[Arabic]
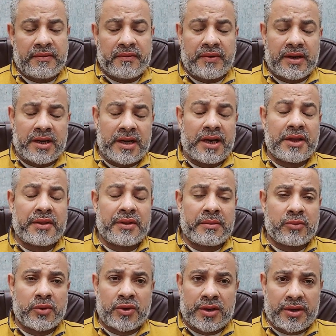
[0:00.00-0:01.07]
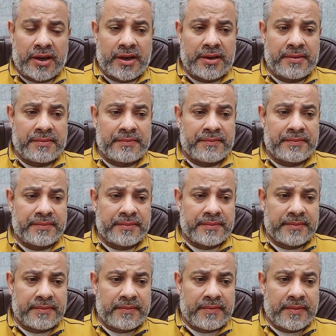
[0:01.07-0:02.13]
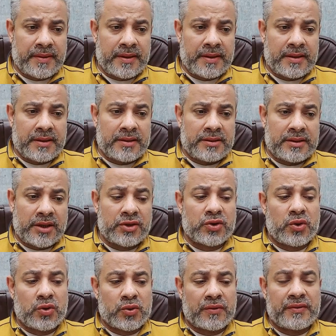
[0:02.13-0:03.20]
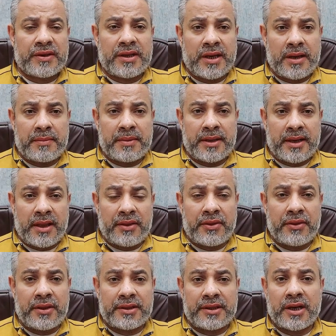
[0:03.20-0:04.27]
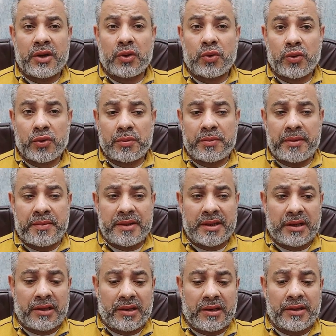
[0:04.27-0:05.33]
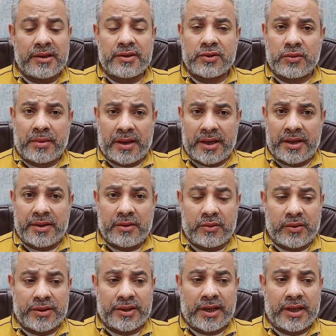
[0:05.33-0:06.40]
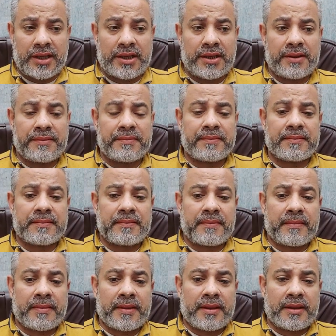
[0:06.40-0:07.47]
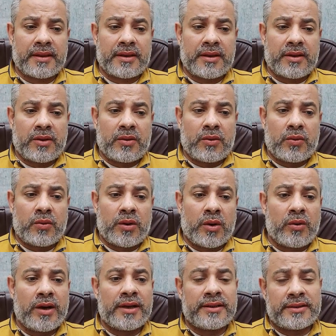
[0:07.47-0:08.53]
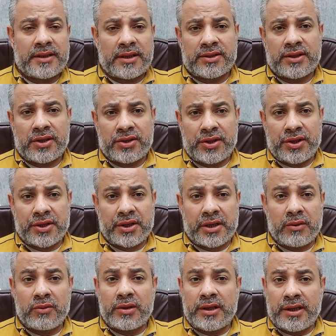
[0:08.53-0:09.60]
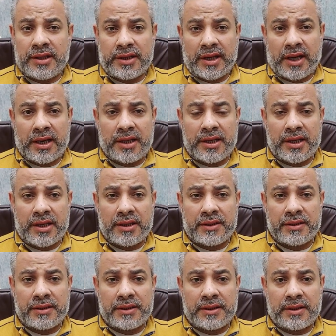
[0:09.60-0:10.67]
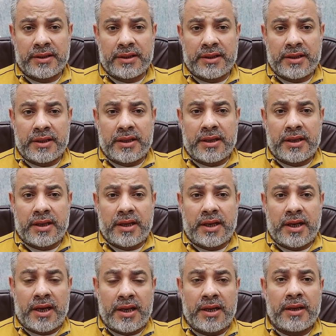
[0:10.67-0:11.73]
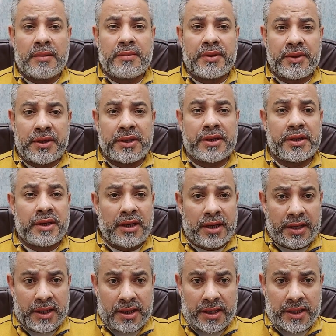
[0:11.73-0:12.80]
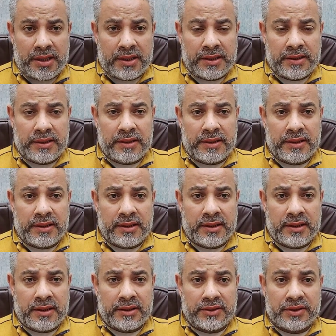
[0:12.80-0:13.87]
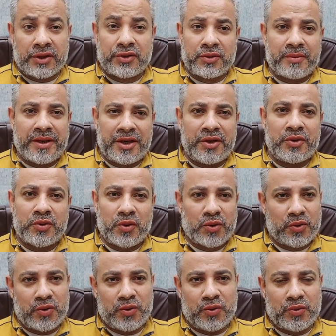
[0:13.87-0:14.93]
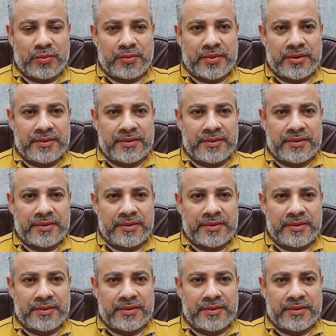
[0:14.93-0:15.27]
فأعظم راحة تشعر فيها بلذة القرب من الله سبحانه وتعالى وهو أن تستشعر قوله تعالى ألا بذكر الله تطمئن القلوب